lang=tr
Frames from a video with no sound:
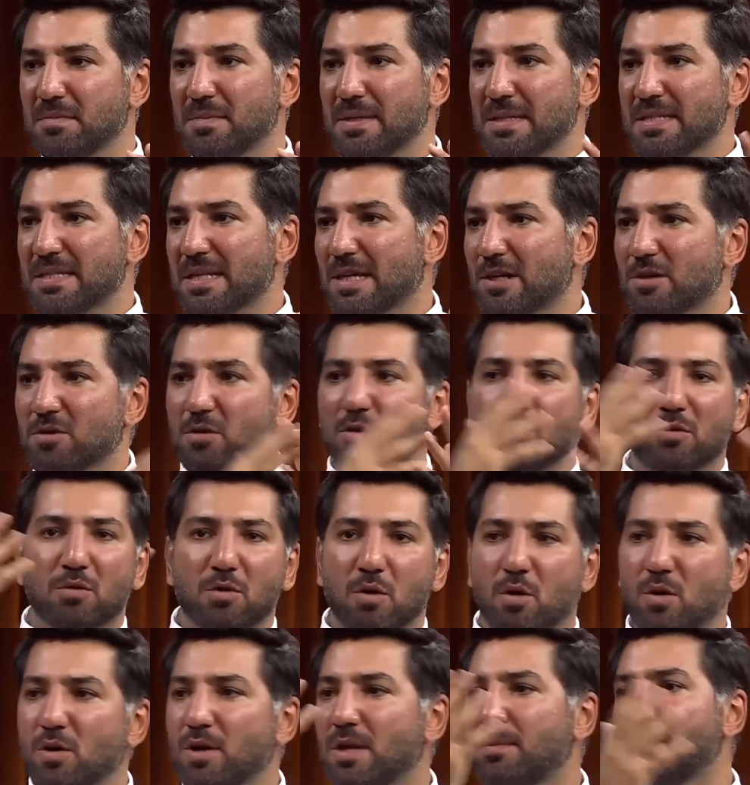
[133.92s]
mesela
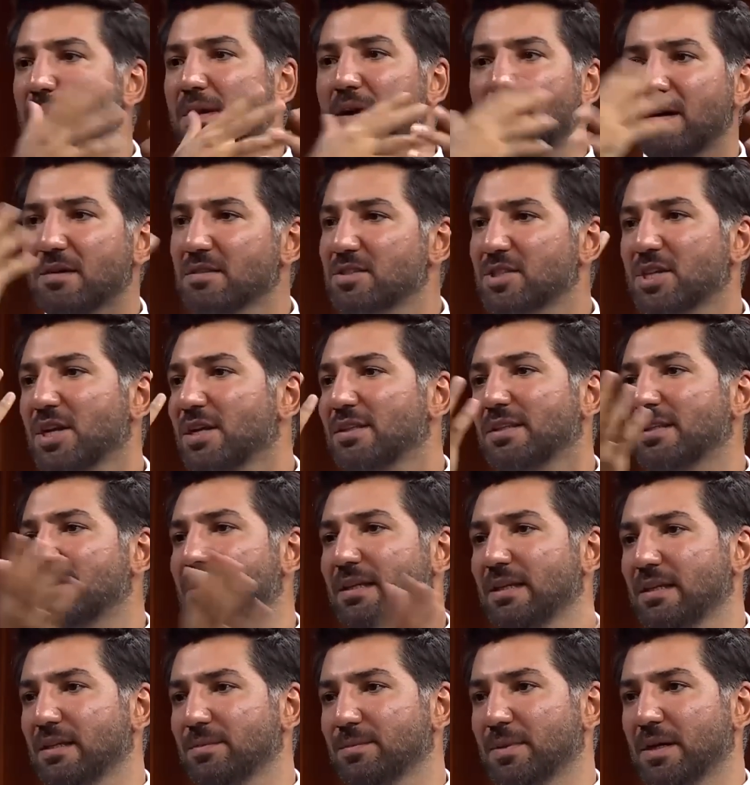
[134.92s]
öyle bir şeyde
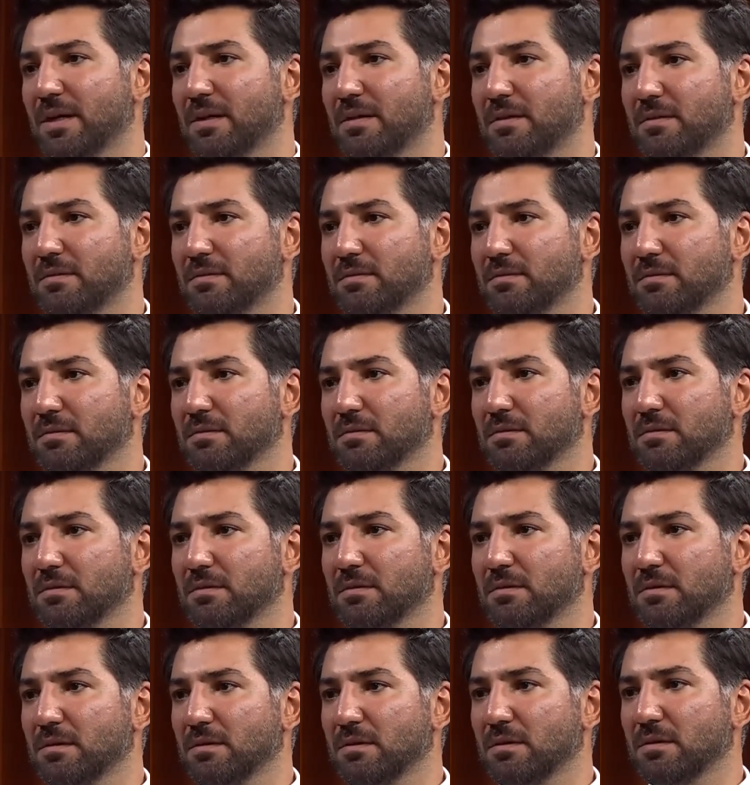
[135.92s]
değilim ya.
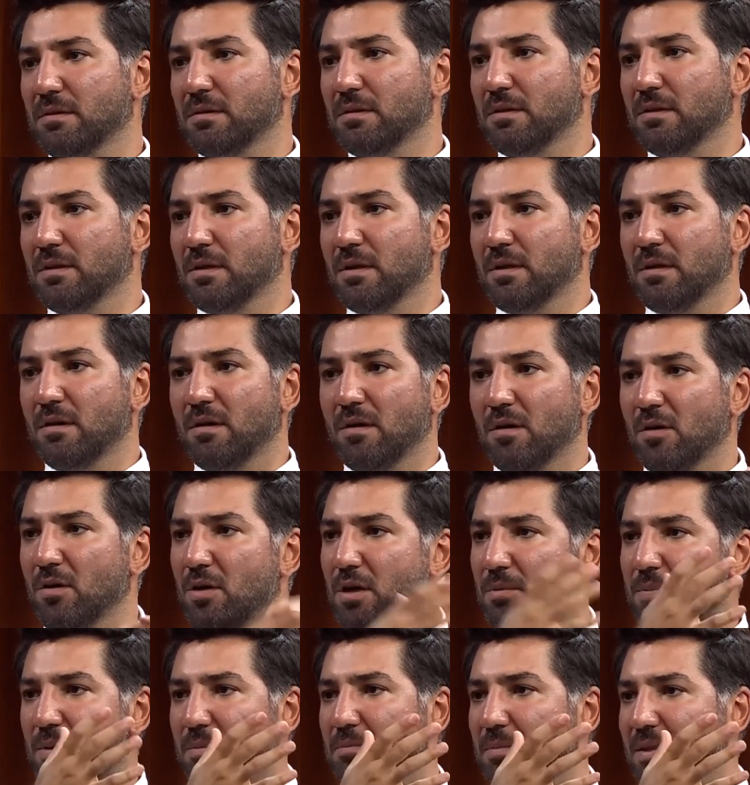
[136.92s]
Neyde değilsin?
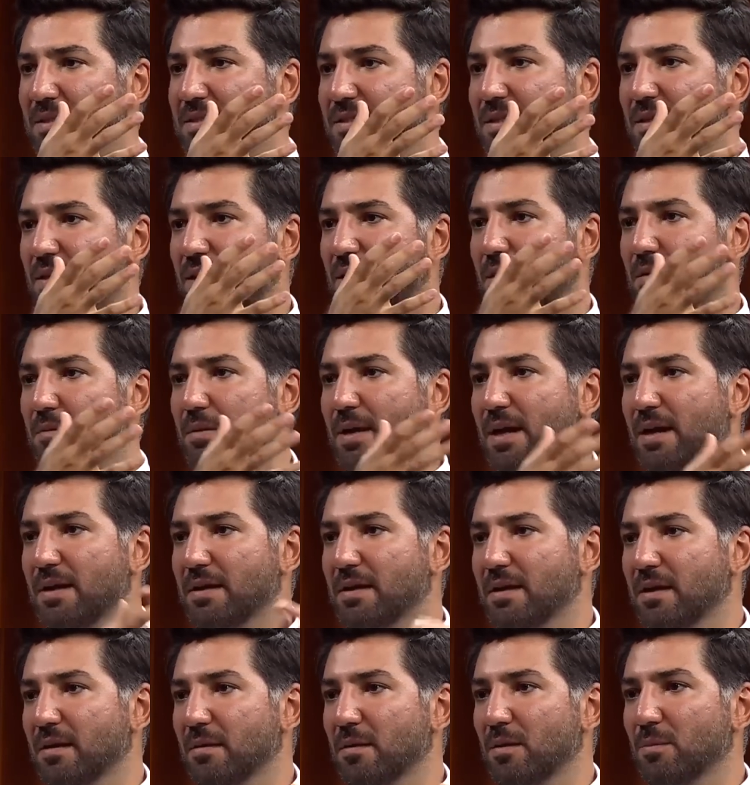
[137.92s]
Öyle bir mesela
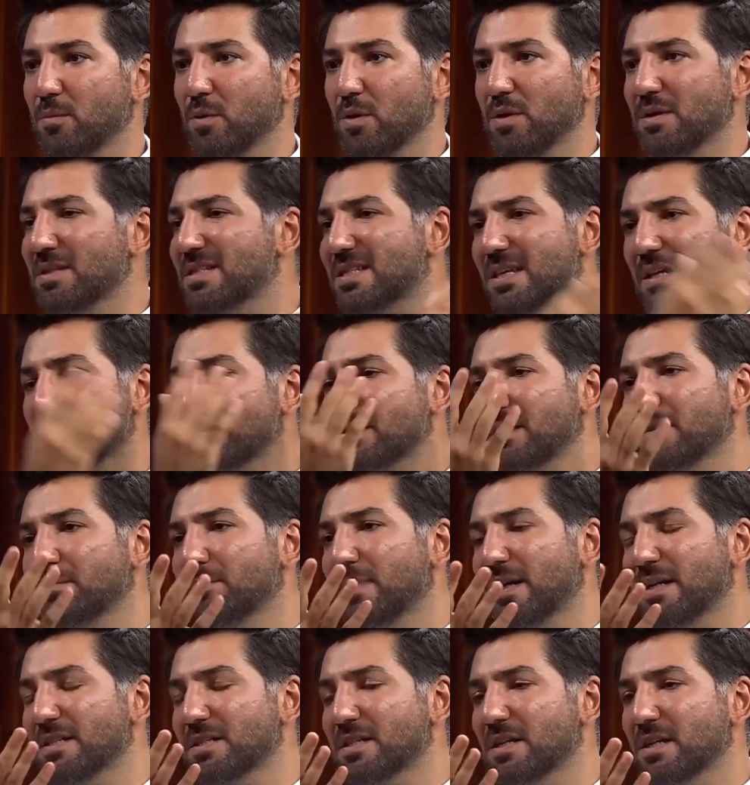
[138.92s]
yani bu
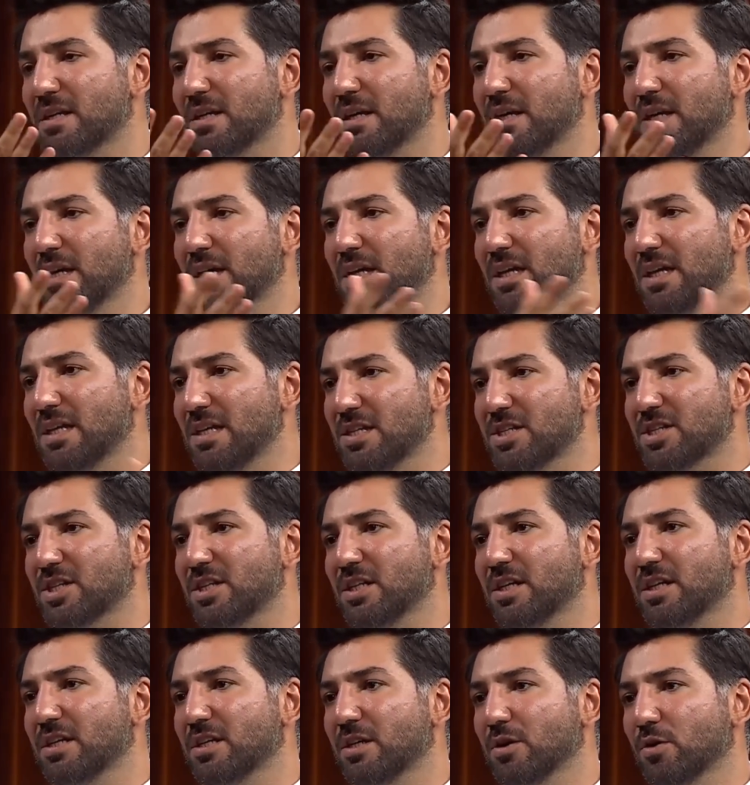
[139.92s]
insanların bence
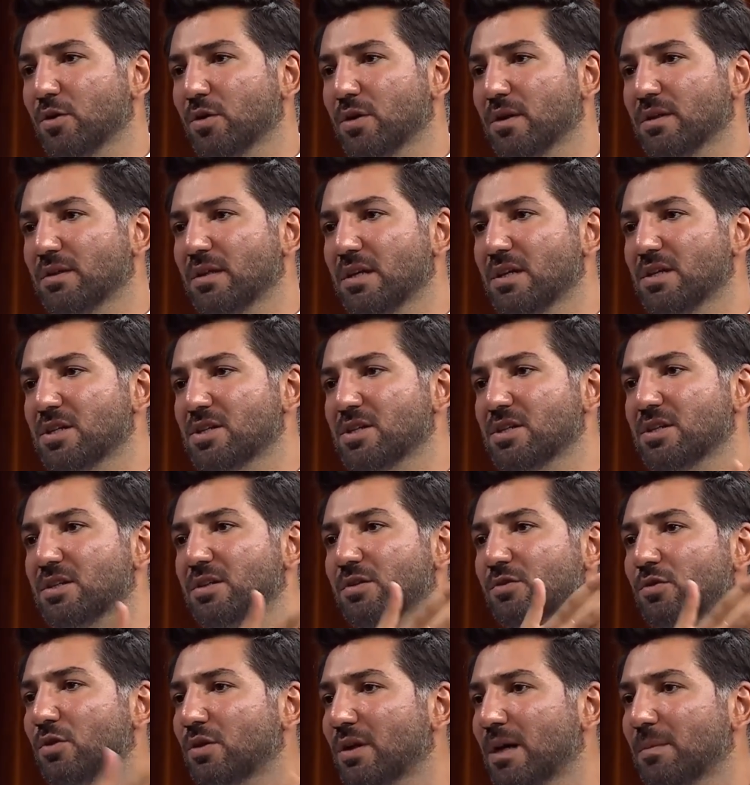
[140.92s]
ilişkilerine göre
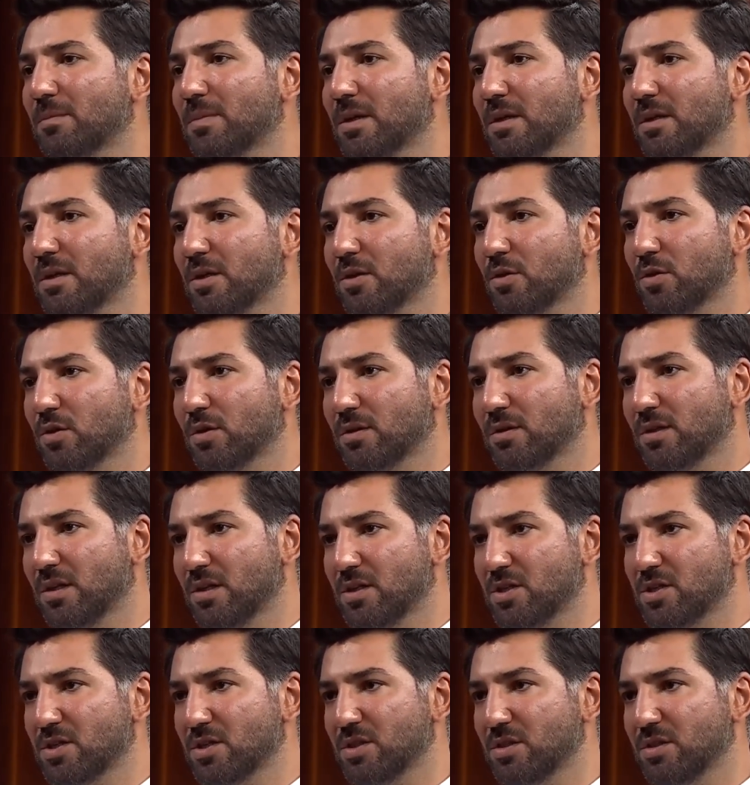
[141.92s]
değişir, dönemlerine göre
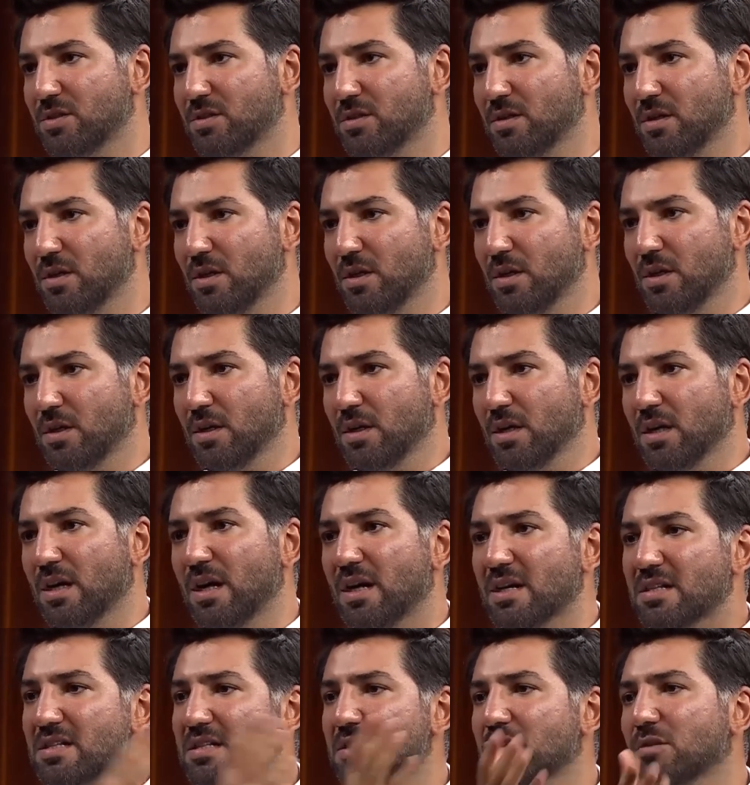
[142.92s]
değişir. Yok
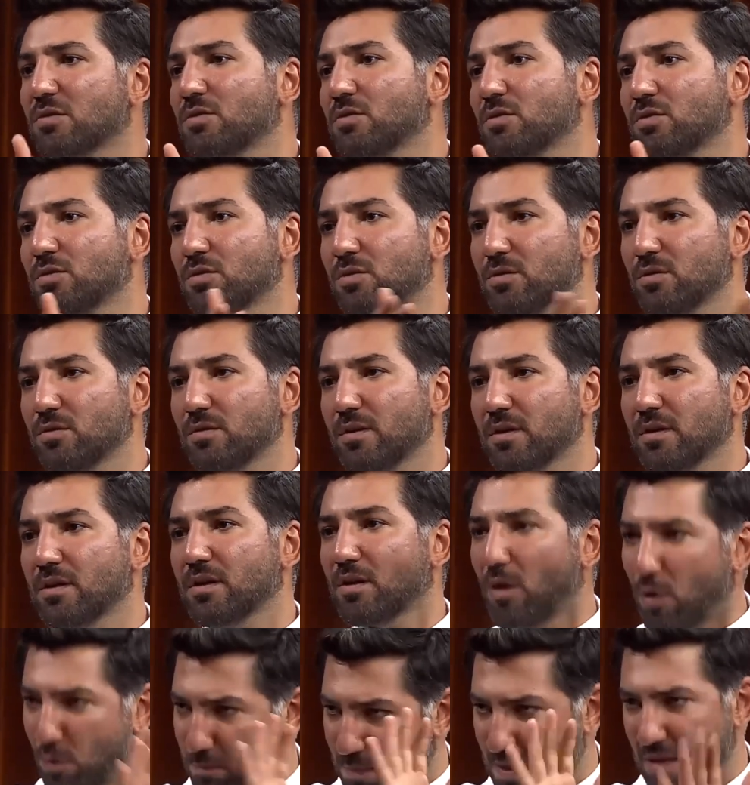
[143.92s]
duyduğu
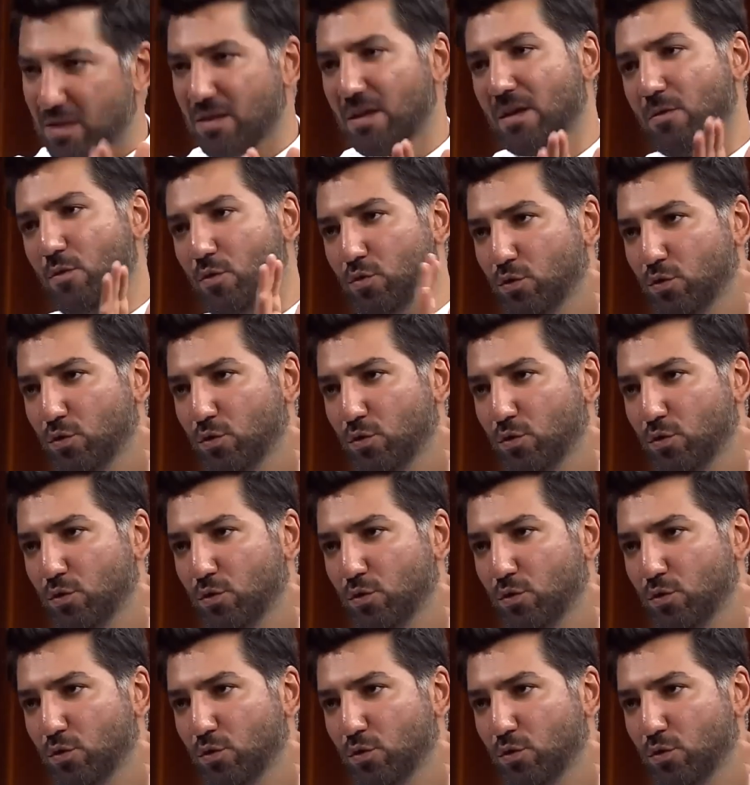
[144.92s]
güvenle o güvene